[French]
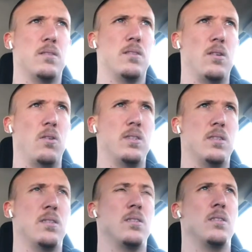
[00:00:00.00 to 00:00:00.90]

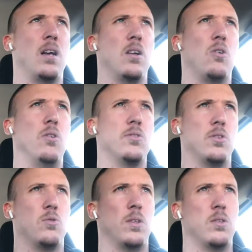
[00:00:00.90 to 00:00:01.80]
150,
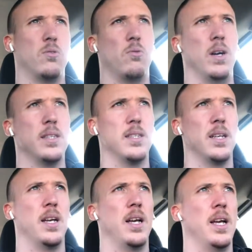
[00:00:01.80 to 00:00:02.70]
160 watts,
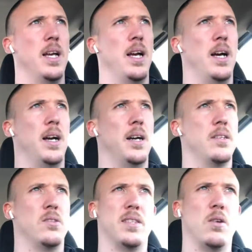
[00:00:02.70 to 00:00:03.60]

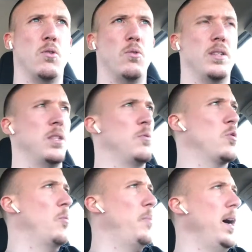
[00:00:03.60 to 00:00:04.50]
150 euh, watts si je ne me
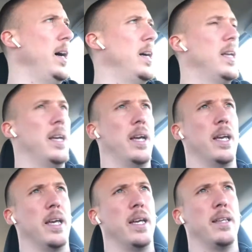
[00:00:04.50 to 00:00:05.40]
trompe pas.
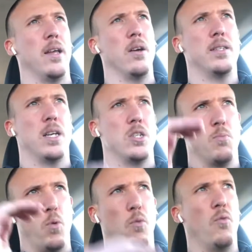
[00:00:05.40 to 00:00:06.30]
Et d'ailleurs, ça, je
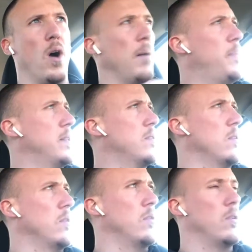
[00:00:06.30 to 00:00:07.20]
peux le voir parce
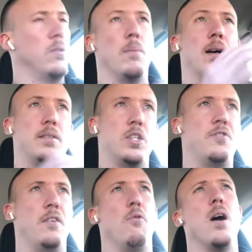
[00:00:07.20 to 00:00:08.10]
que bah, si je
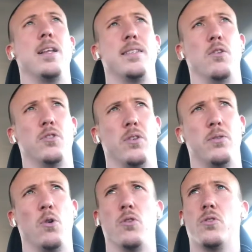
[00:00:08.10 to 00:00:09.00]
vais voir les séances
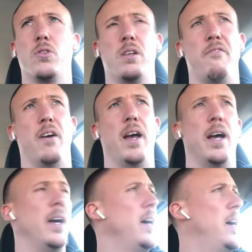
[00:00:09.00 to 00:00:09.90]
d'endurance que j'ai fait
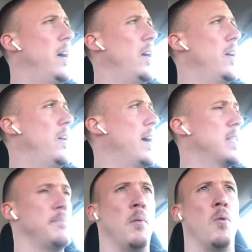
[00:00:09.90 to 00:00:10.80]
euh, à
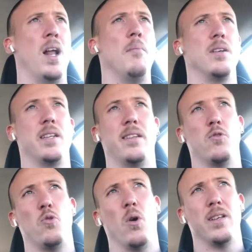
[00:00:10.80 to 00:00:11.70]
ce moment-là, bah, j'étais
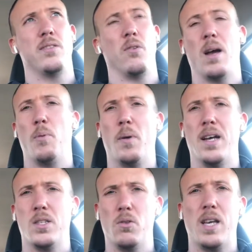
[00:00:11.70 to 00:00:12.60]
toujours à, à, peu près à
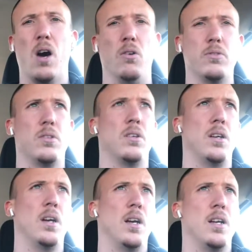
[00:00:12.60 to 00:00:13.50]
140,
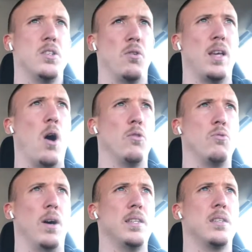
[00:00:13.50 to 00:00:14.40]
140
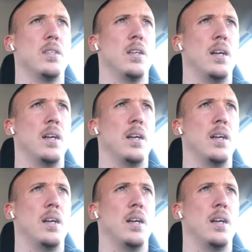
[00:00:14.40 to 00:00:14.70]
watts.